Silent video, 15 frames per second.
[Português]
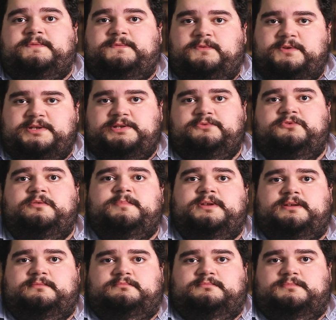que fosse um
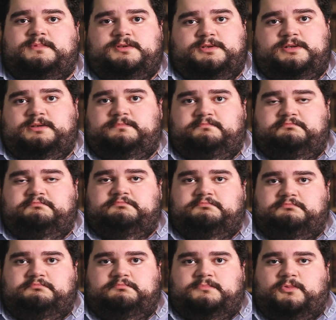homem de
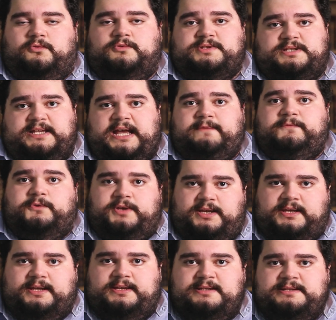considerável
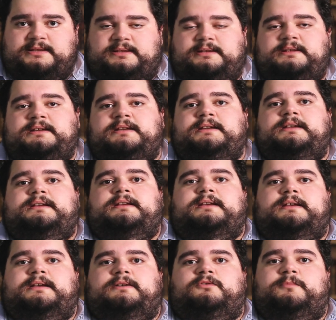riqueza, né?
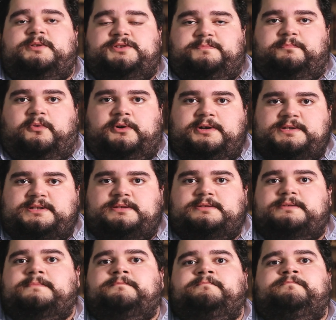É, um homem de
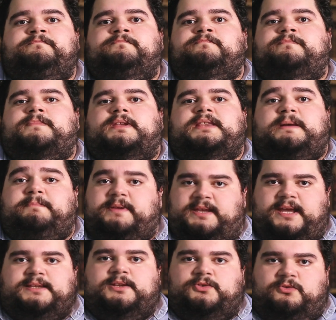posses, da
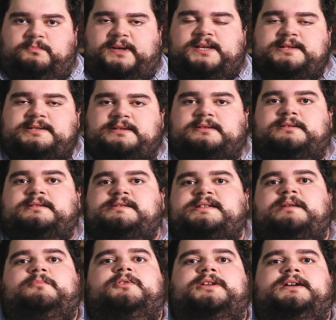pequena nobreza
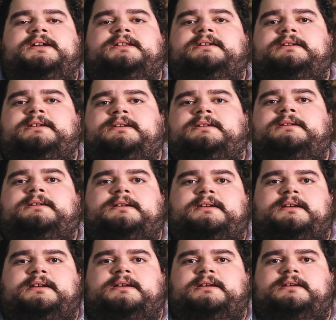saboiana,
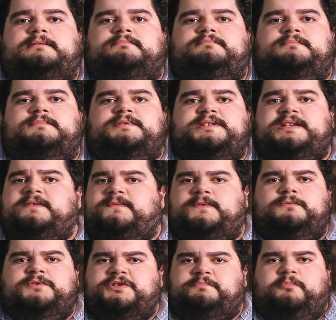é, se
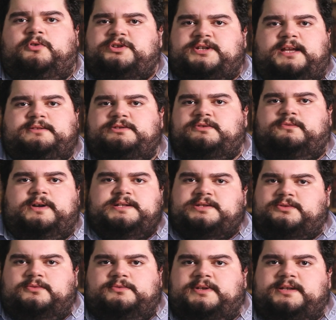viu despojado de
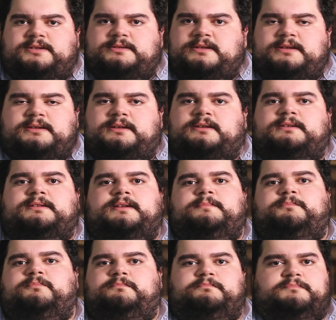quase tudo que tinha, né?
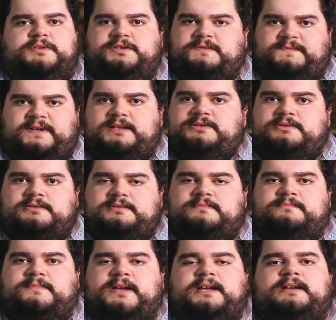Em diversos
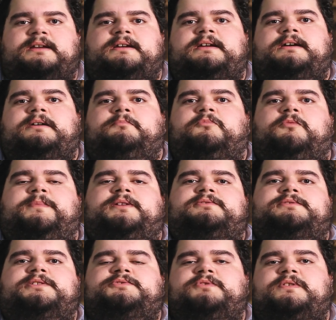é,
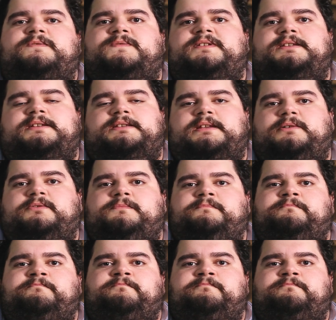momentos da sua vida. Então